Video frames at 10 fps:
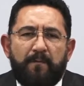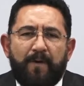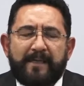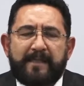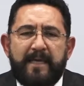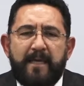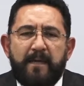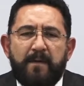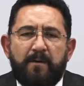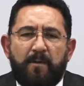Fue
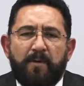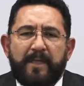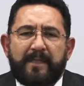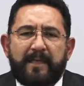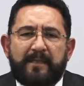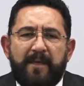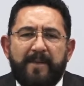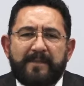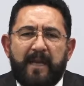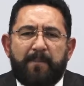así como
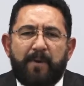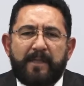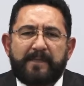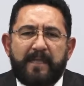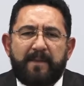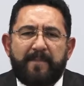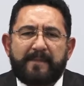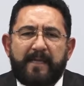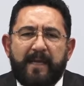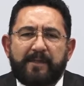detectives de la Policía de
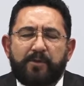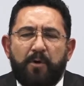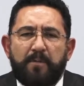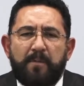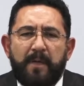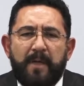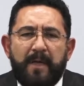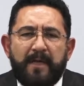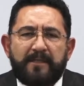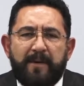Investigación
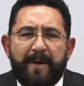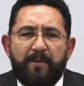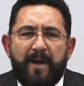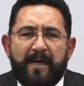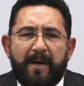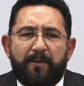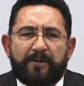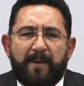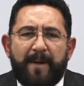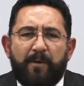llevaron a
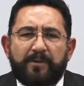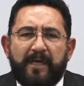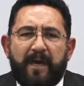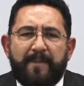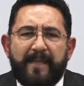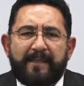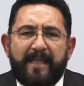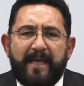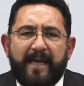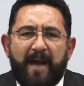cabo trabajos de
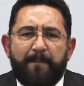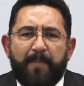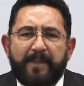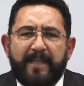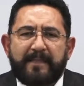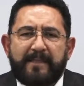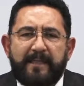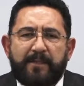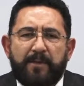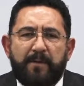gabinete y campo en el
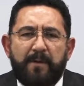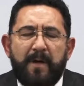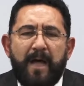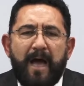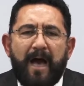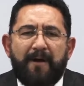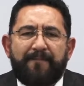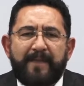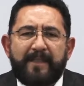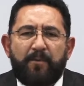sitio, a
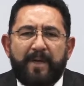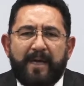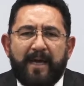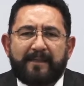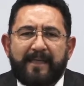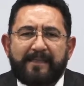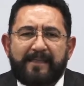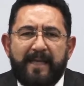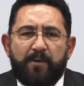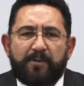fin de ubicar
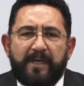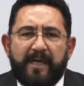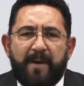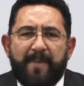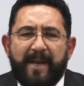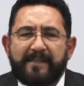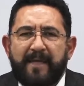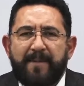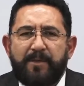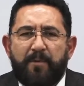testigos y cámaras
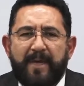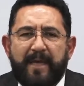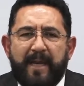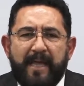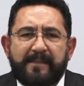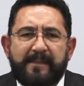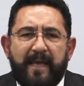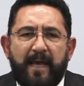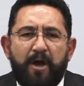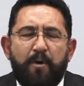de
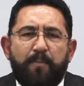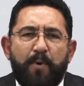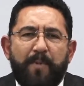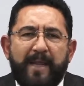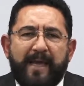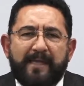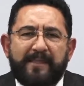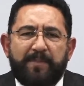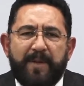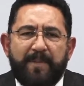videovigilancia
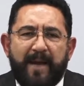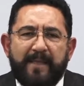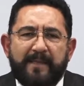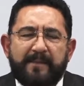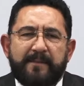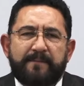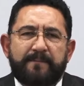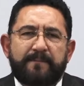públicas y privadas.